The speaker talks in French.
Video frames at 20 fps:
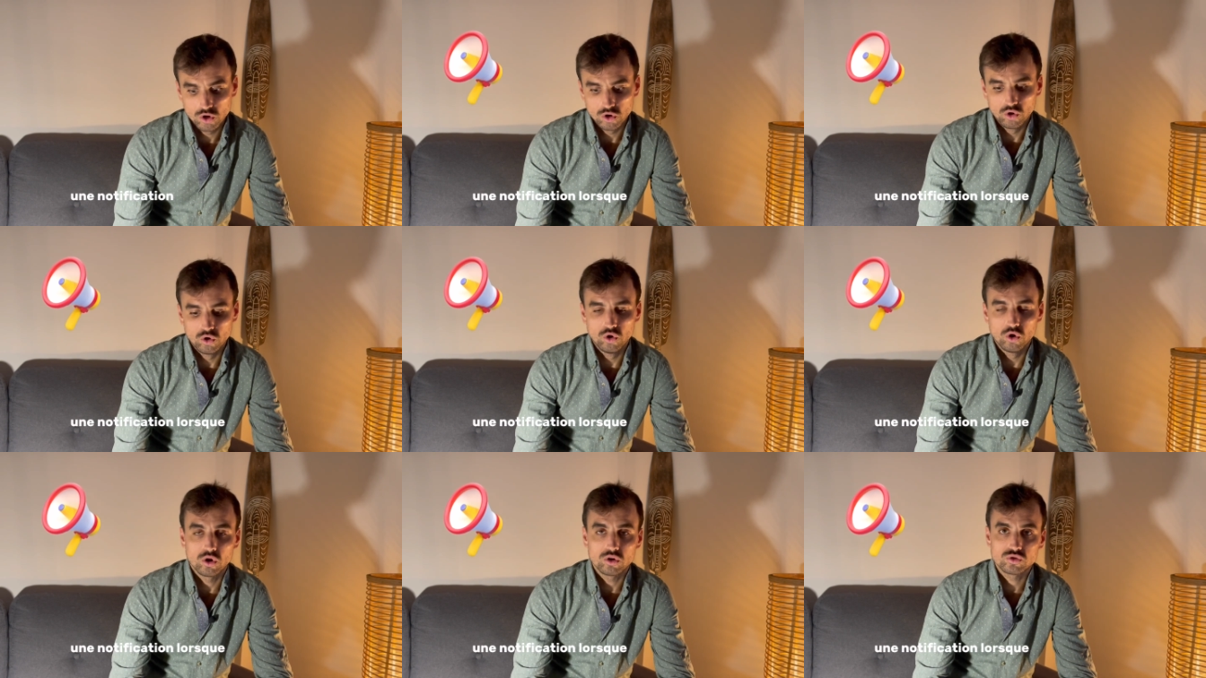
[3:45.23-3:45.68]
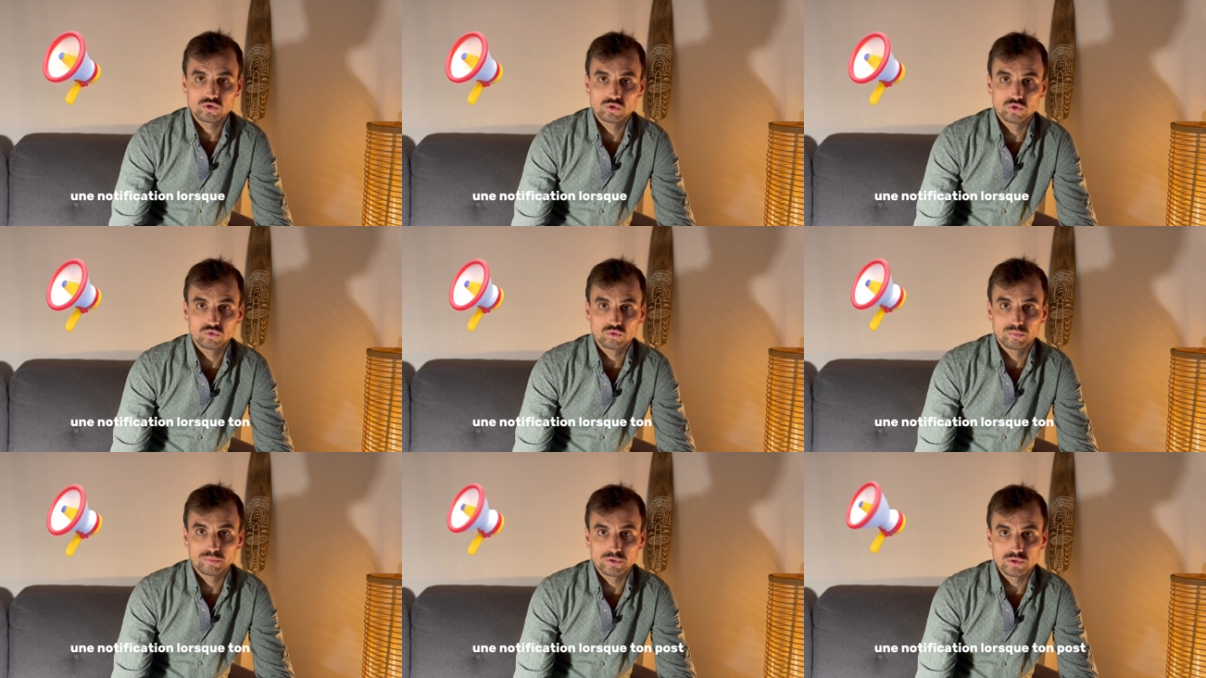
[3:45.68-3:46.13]

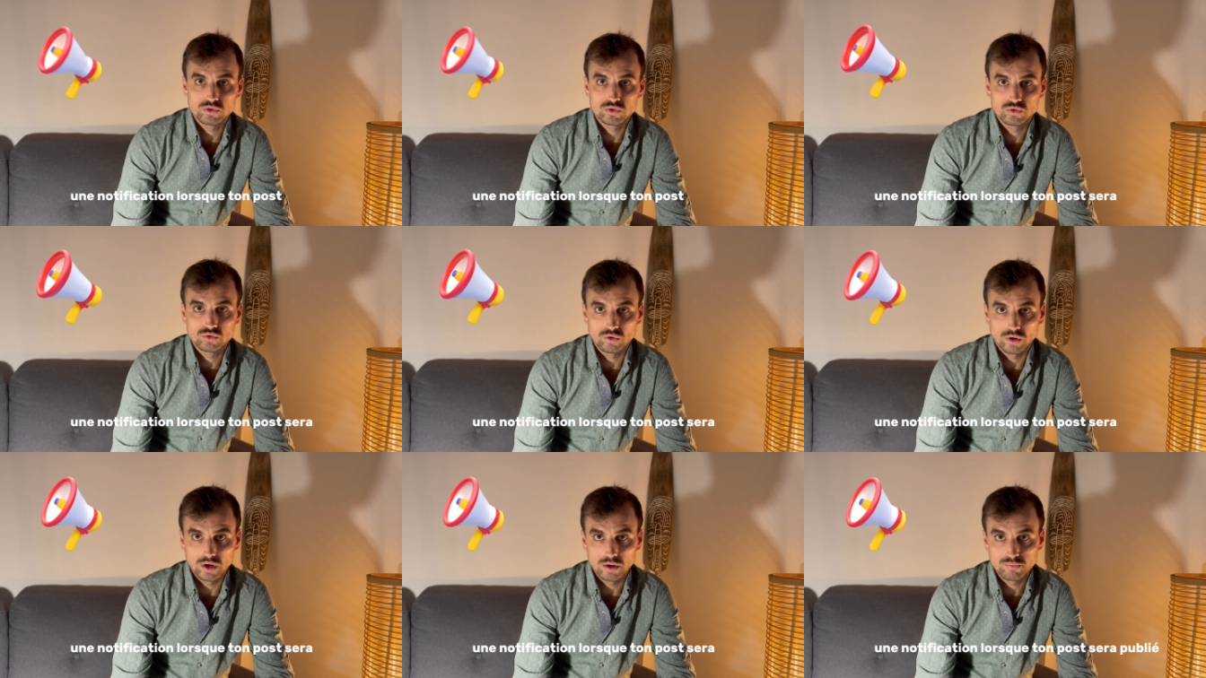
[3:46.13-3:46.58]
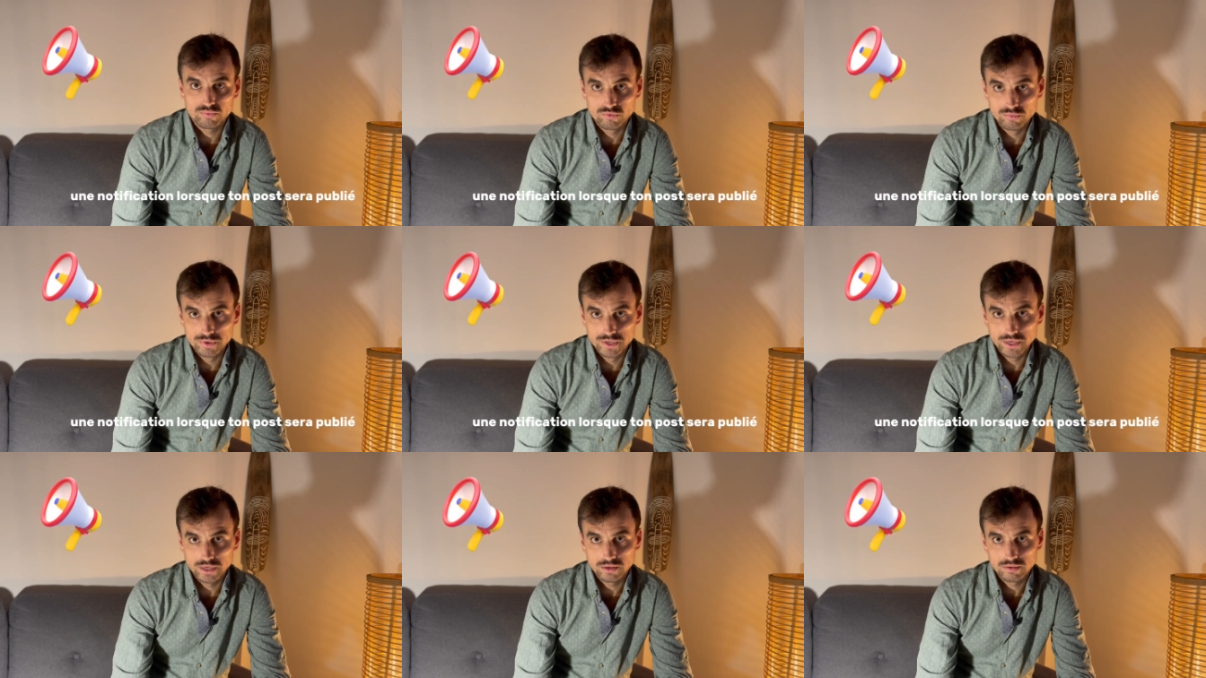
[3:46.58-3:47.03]
lorsque ton poste sera
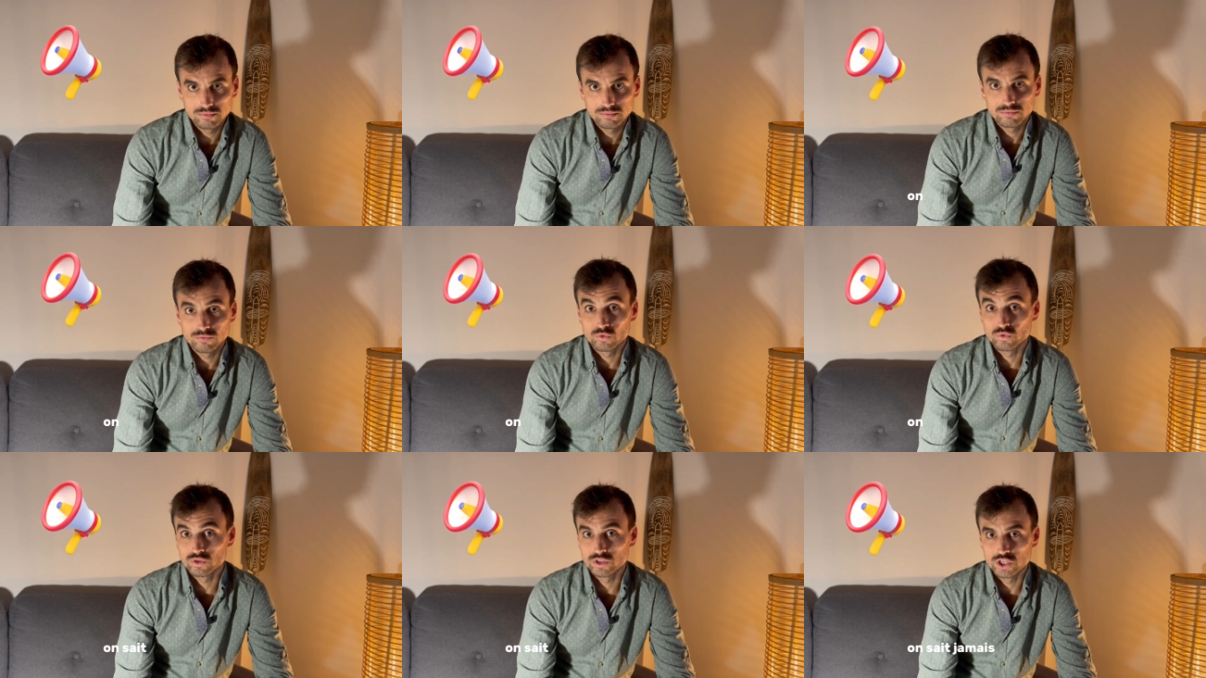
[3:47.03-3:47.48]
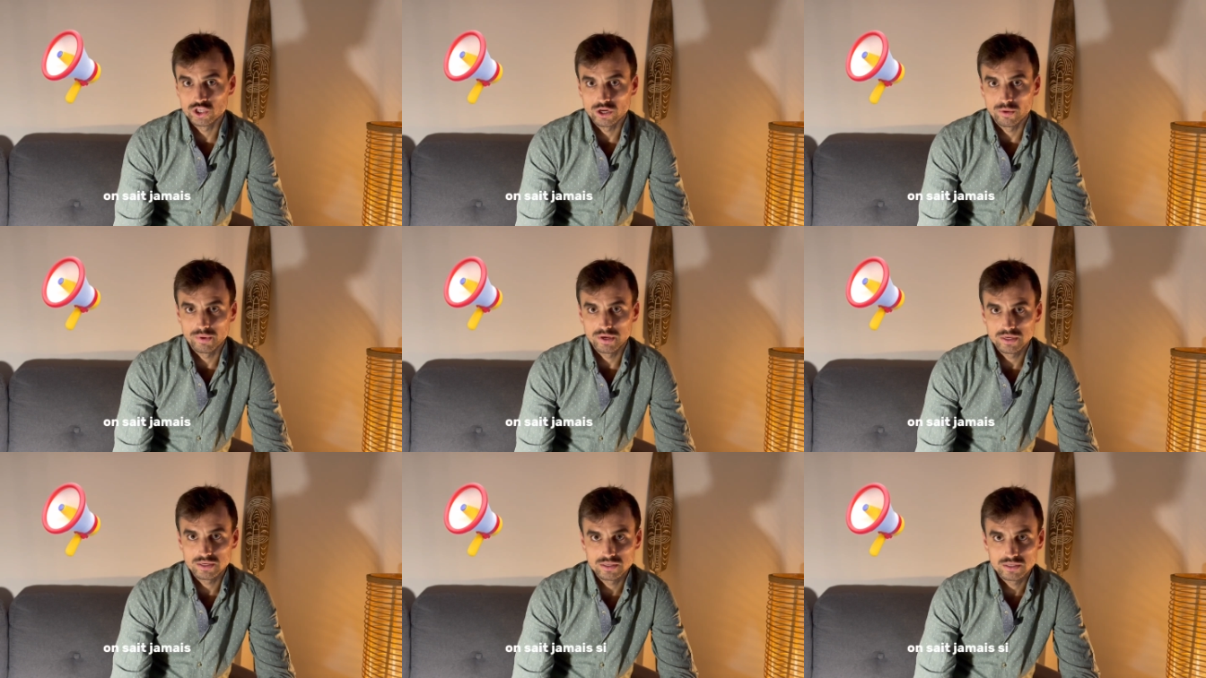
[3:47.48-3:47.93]
publié. On ne sait
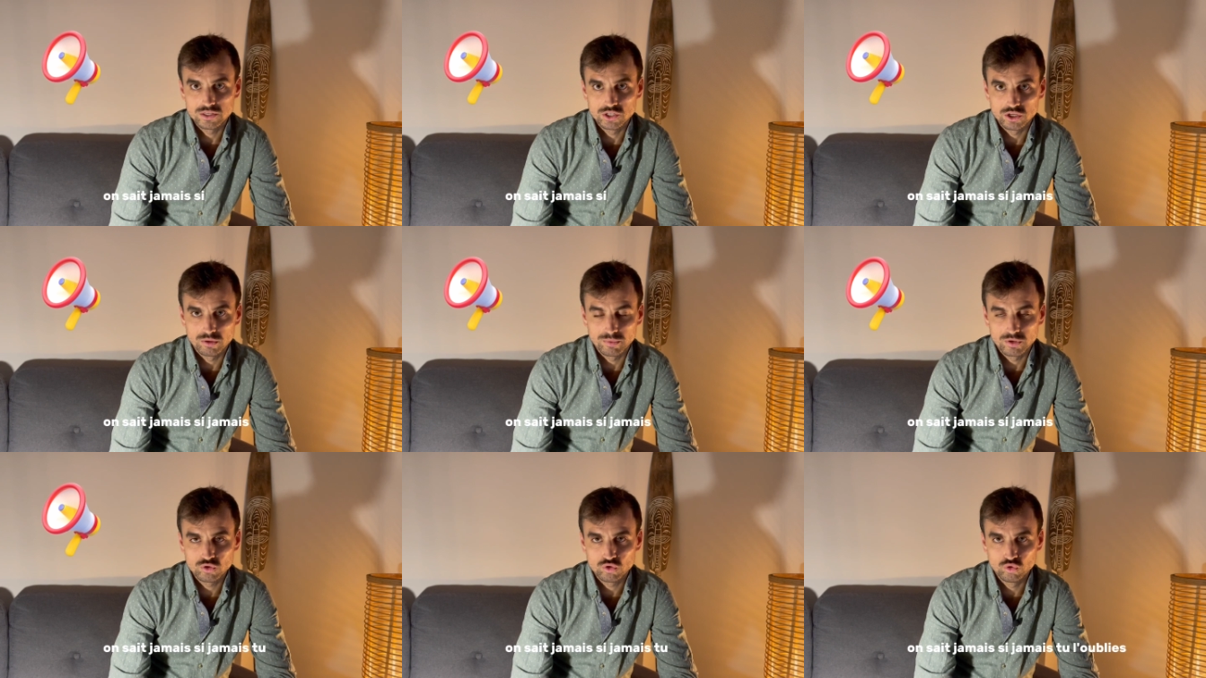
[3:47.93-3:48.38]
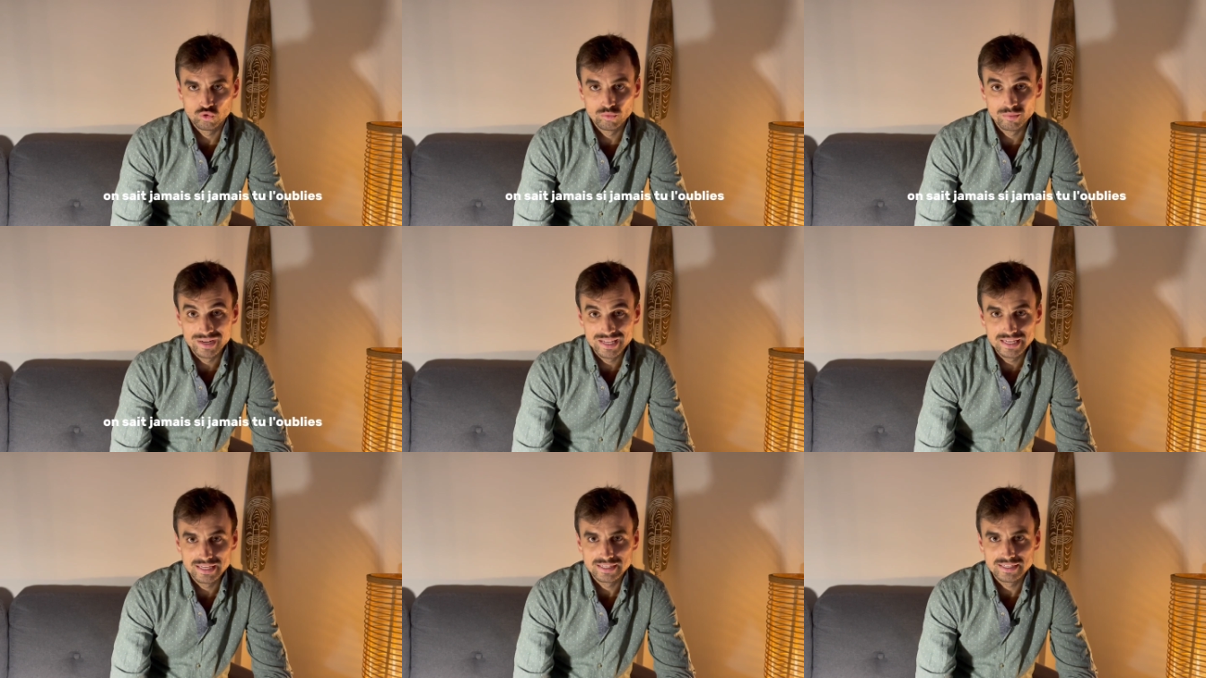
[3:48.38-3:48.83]
jamais si jamais tu
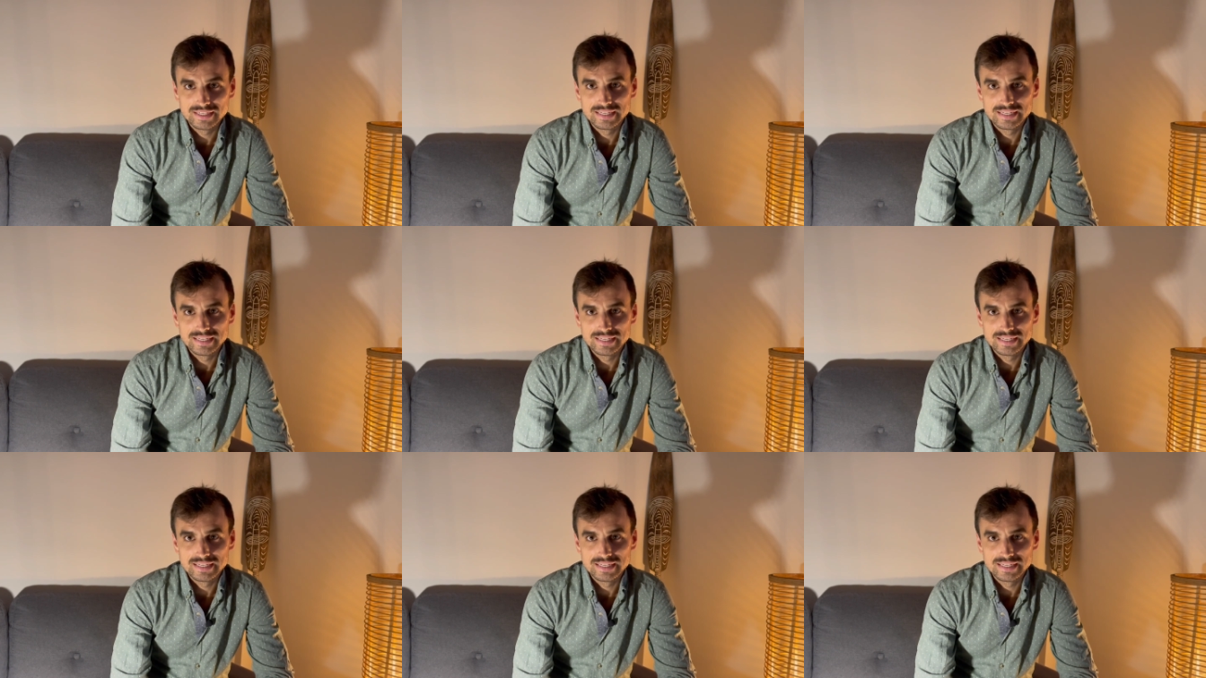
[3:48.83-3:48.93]
l'oublies.